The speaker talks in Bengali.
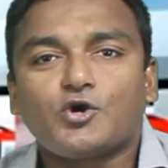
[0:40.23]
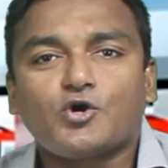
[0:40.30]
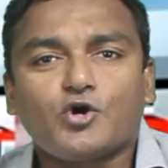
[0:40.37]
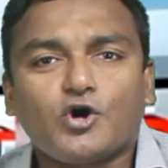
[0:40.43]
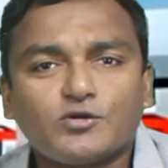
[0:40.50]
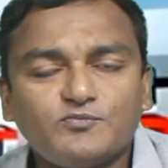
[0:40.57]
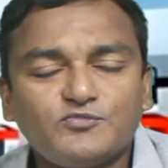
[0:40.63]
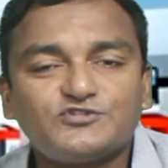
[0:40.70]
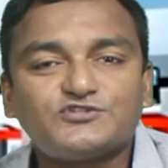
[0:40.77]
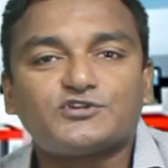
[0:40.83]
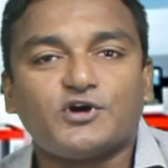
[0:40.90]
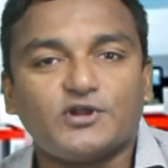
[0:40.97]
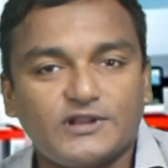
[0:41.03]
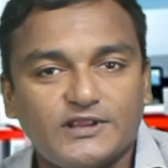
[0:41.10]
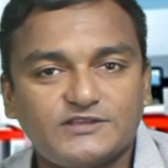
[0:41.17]

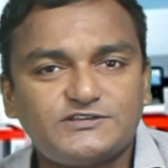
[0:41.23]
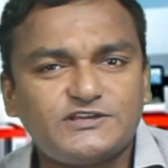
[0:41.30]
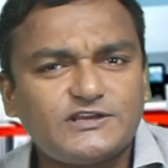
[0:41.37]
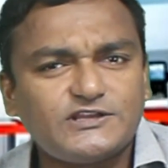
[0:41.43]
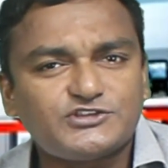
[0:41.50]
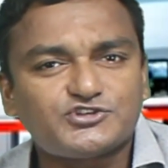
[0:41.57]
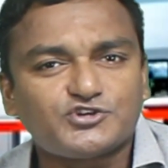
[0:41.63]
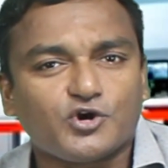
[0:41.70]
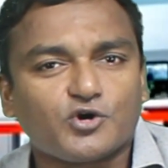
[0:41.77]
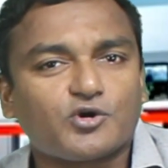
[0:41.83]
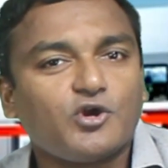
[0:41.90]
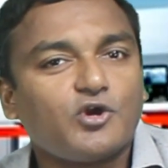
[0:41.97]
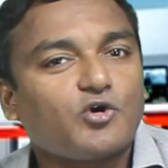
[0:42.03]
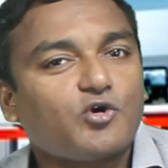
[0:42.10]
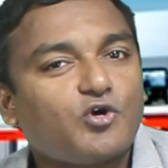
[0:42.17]
কর্মস্থলে চিকিৎসক
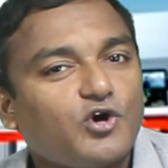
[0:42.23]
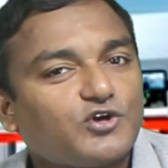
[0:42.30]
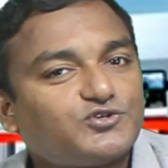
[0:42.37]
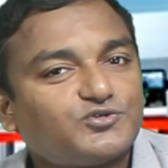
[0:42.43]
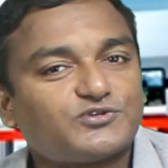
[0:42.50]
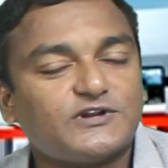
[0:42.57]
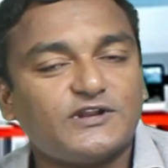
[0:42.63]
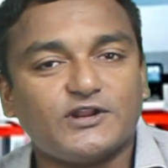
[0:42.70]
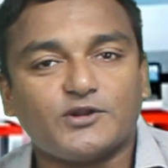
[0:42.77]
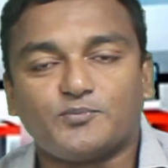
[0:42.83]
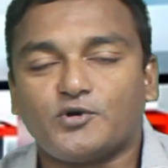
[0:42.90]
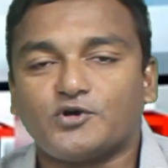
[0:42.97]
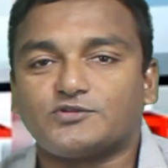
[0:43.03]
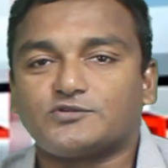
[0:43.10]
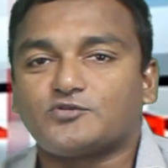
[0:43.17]
কতটা
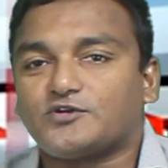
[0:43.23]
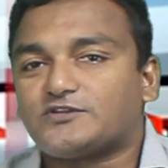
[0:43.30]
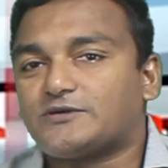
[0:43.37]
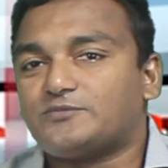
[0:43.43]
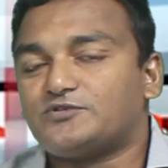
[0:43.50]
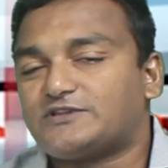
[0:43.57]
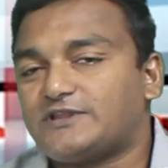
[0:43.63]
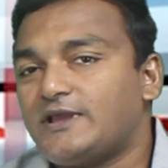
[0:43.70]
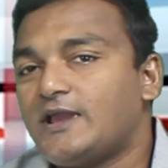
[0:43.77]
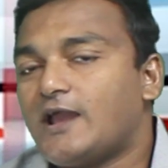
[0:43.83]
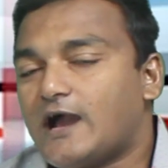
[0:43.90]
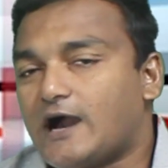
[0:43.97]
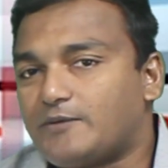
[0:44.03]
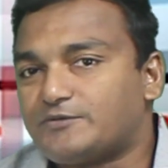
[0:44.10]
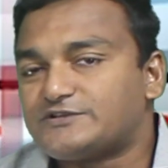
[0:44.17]
নিরাপদ কথা বলতে
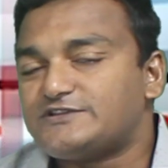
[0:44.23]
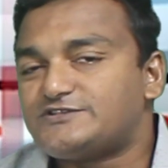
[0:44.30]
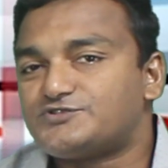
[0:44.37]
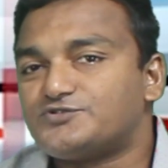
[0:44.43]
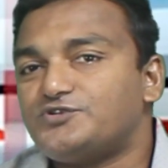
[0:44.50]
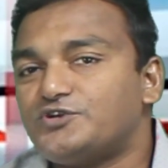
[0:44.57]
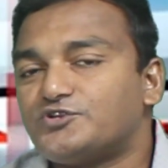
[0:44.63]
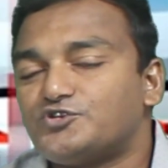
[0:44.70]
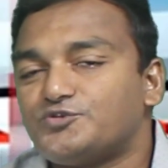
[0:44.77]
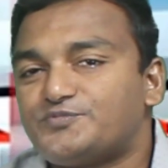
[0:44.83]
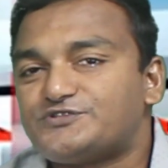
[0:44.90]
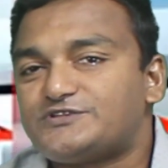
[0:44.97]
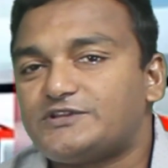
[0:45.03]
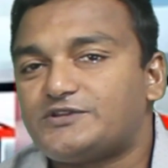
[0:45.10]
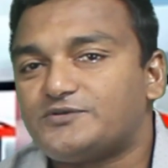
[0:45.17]
আমাদের স্টুডিওতে
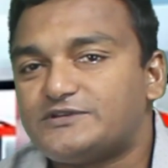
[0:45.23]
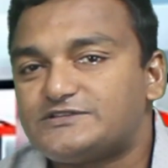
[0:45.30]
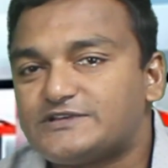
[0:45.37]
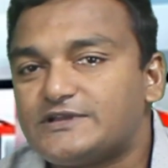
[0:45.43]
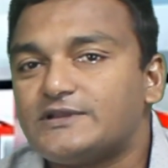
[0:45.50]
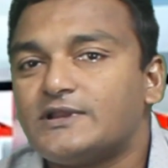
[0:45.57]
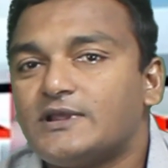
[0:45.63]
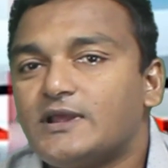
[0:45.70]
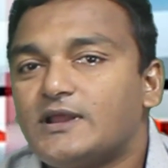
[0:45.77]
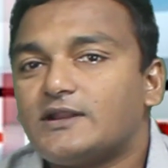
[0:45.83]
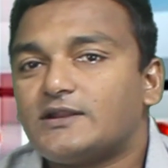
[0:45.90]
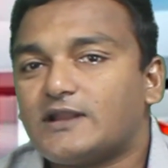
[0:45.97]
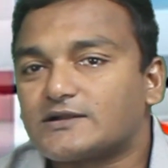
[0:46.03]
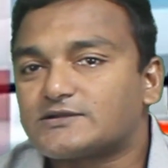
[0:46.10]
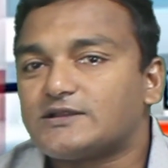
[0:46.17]
উপস্থিত হয়েছেন
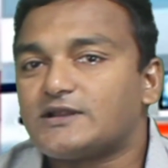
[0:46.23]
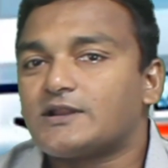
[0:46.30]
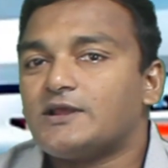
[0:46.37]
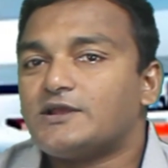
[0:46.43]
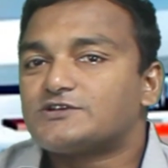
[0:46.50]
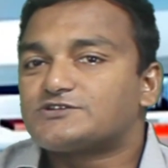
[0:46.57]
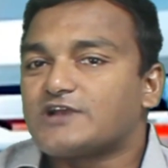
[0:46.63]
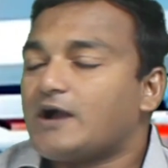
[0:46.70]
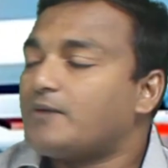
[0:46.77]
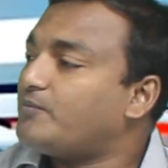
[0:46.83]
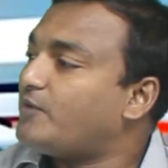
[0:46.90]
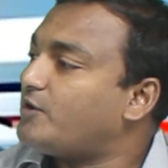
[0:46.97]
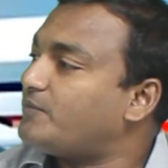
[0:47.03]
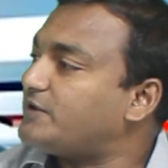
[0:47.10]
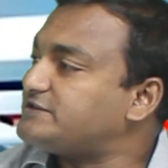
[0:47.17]
ডাক্তার শাহ
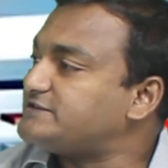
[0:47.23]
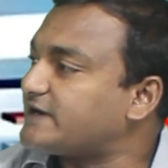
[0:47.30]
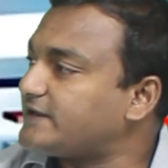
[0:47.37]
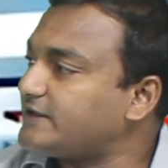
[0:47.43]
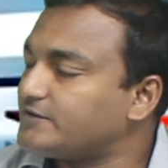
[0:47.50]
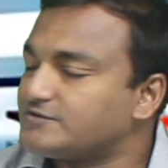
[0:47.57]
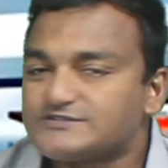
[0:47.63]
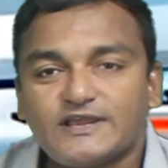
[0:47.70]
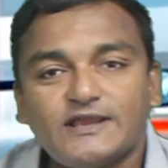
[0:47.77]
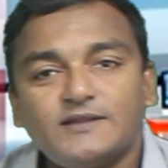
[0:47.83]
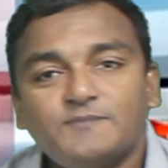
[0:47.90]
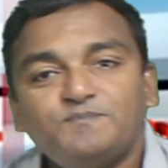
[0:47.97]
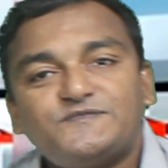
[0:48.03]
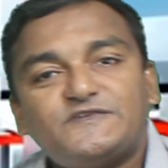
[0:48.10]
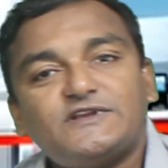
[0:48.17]
মোহাম্মদ জাকির হোসেন
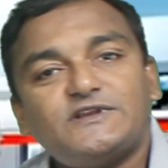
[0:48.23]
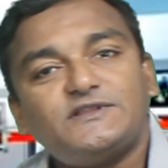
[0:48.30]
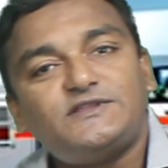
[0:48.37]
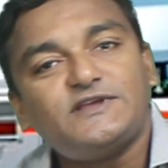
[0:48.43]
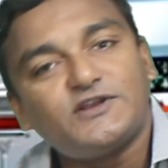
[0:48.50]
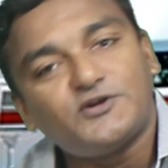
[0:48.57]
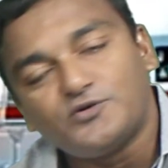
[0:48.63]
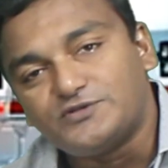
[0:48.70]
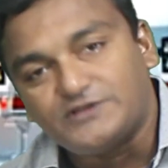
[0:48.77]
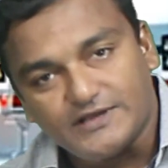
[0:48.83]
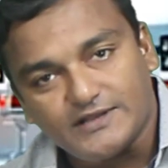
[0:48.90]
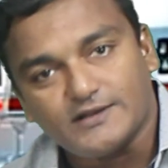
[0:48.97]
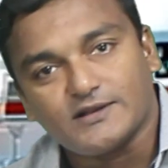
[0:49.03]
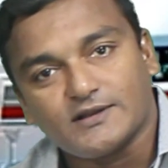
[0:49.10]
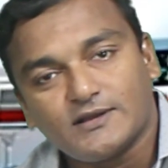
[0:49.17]
যিনি
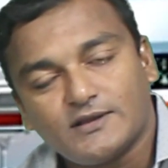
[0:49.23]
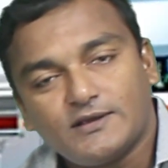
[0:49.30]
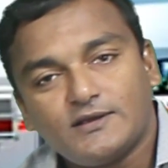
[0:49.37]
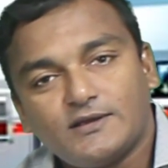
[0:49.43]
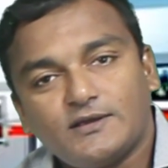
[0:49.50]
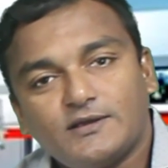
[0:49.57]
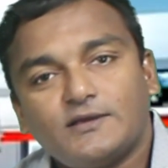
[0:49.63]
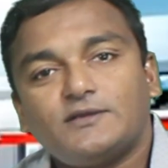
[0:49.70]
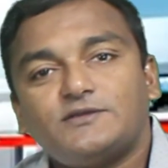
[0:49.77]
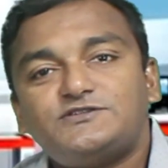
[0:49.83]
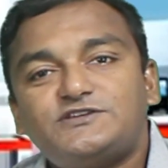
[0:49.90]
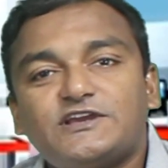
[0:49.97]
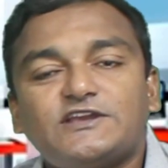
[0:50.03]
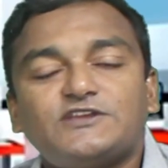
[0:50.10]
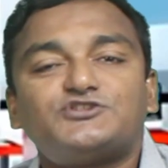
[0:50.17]
দীর্ঘদিন
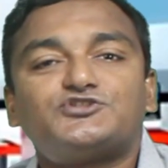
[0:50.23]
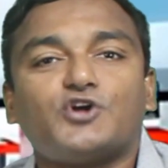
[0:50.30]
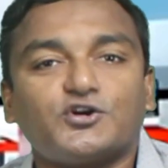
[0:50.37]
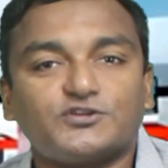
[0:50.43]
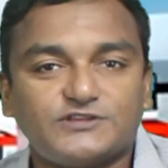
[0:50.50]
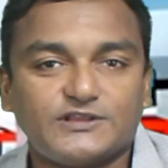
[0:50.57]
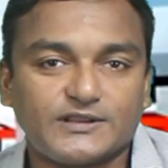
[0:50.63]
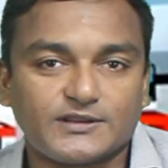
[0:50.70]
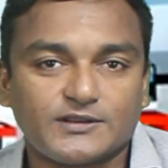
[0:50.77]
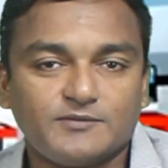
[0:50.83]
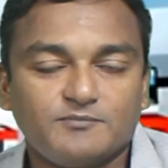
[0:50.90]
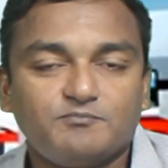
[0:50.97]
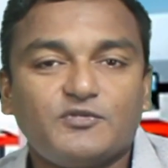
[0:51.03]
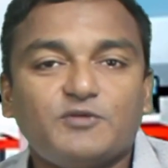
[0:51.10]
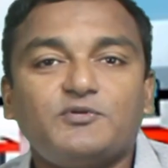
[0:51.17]
চিকিৎসকদের
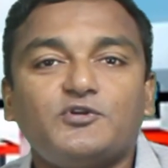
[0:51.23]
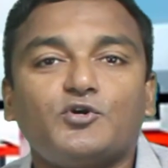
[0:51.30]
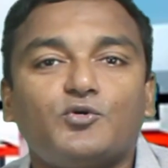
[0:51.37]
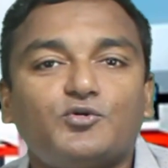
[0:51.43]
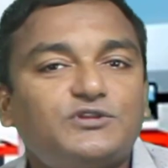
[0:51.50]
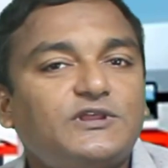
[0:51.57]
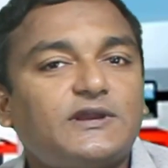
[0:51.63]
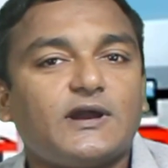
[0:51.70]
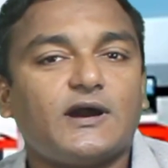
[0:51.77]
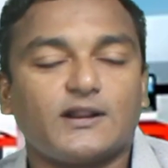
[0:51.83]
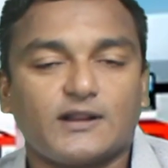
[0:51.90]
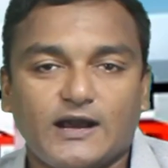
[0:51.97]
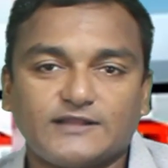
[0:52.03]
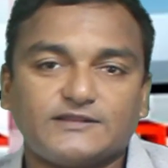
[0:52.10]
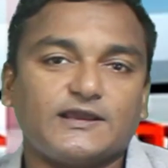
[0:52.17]
বিভিন্ন অধিকার
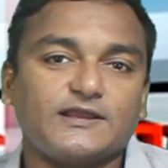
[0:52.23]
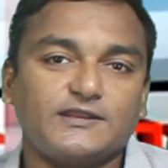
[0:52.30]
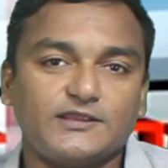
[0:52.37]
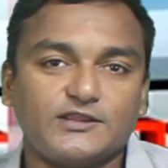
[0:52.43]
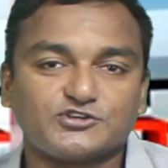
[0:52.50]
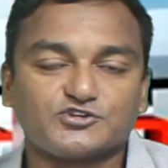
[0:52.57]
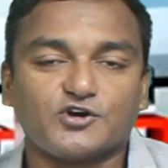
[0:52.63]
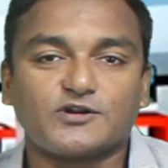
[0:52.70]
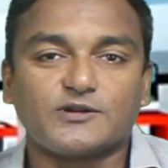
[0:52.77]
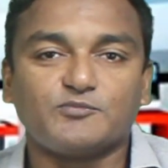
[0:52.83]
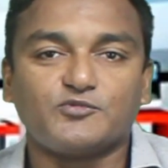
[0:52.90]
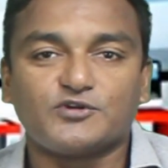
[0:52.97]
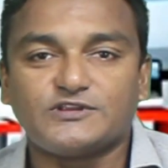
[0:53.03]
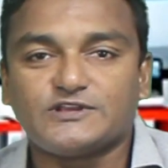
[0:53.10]
আদায় নিয়ে সংগ্রাম করে